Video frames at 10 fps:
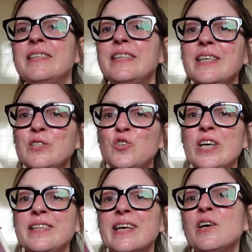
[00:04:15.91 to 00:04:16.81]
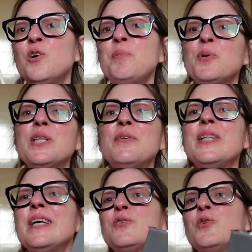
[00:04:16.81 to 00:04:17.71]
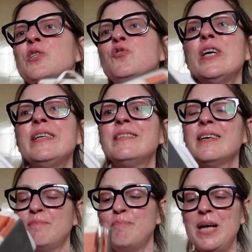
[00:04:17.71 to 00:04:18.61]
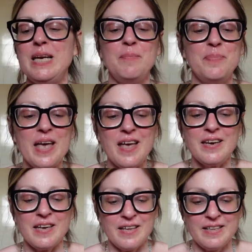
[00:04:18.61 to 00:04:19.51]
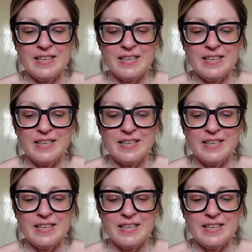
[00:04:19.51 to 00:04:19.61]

tre agende che come potete vedere sono agende belle piene